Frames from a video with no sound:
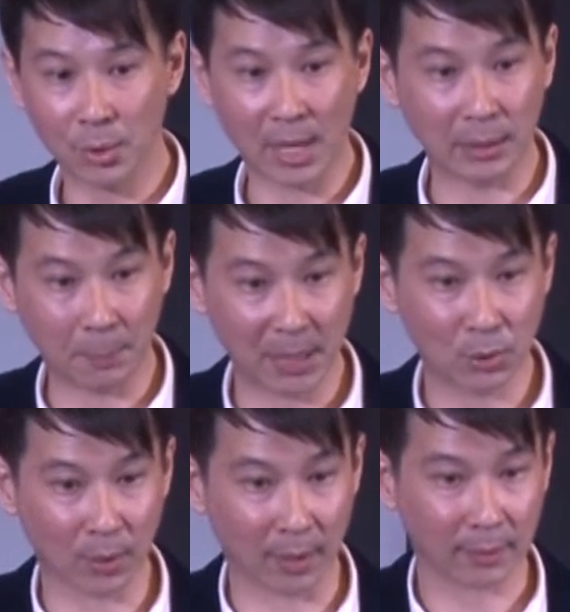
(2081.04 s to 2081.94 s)
虽然你
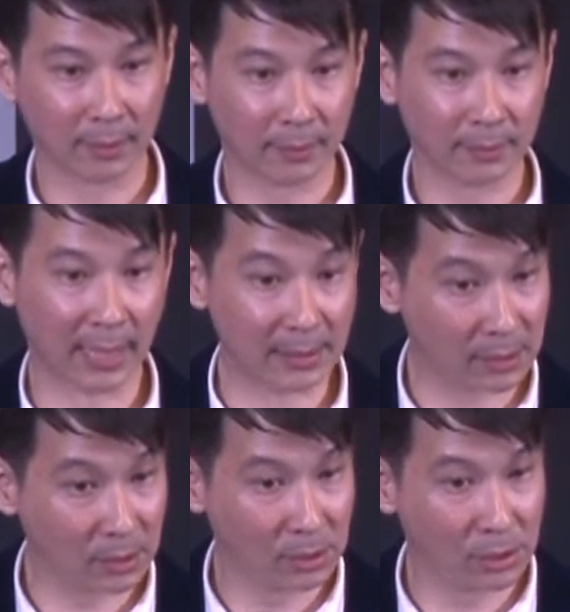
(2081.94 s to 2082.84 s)
背错，但
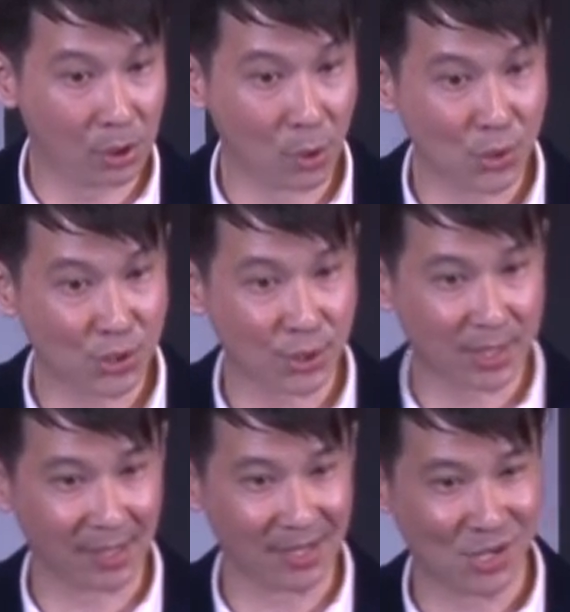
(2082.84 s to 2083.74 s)
是就
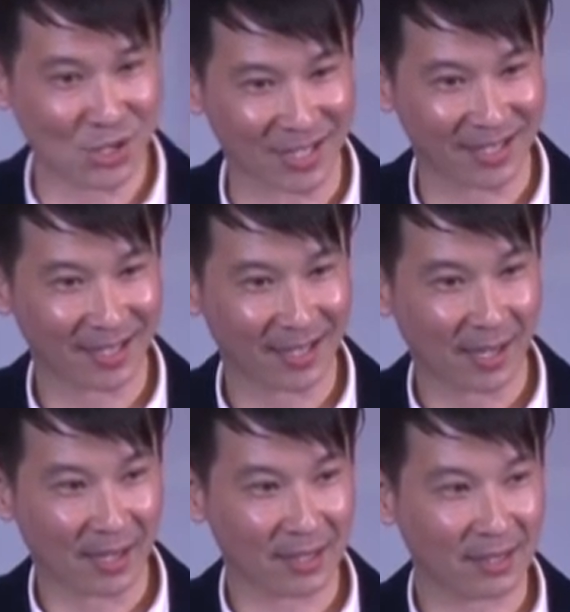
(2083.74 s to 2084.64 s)
是这个意思。
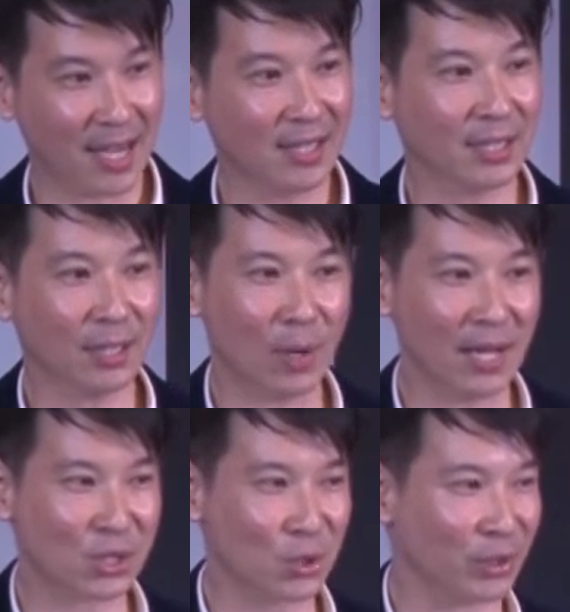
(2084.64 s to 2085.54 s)
耶和
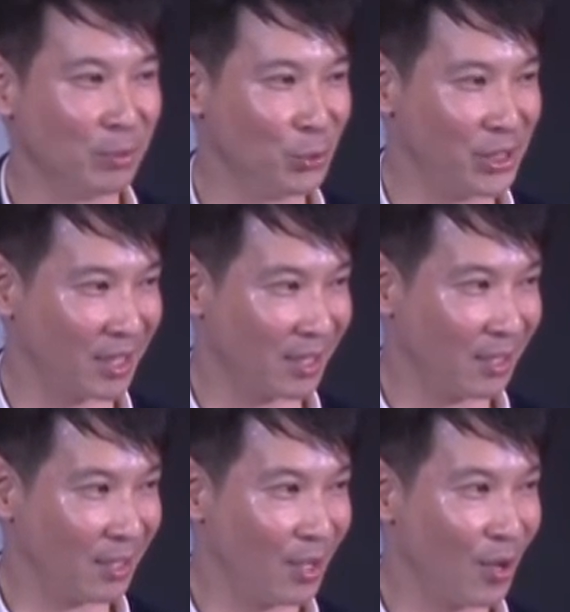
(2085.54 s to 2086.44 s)
华是我的牧者，
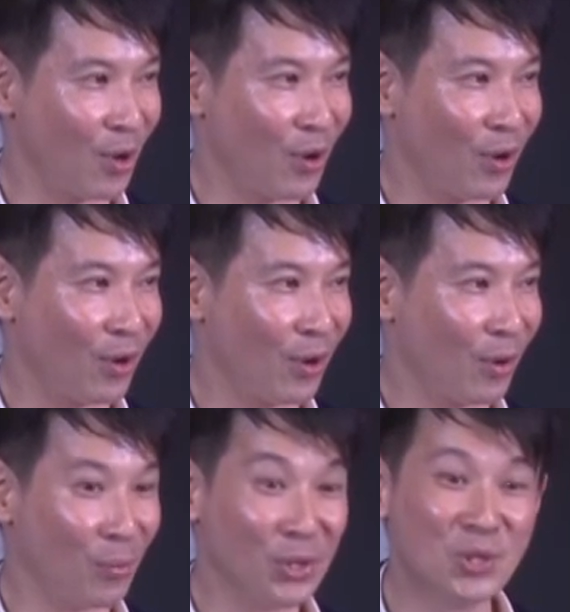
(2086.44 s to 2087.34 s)

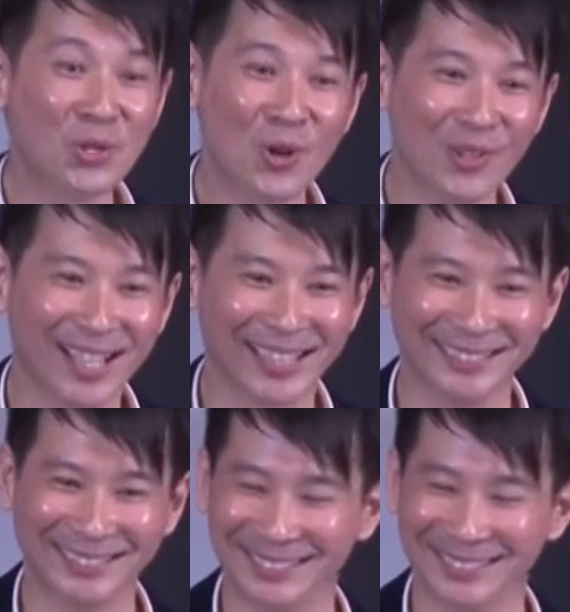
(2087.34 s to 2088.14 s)
我就够了，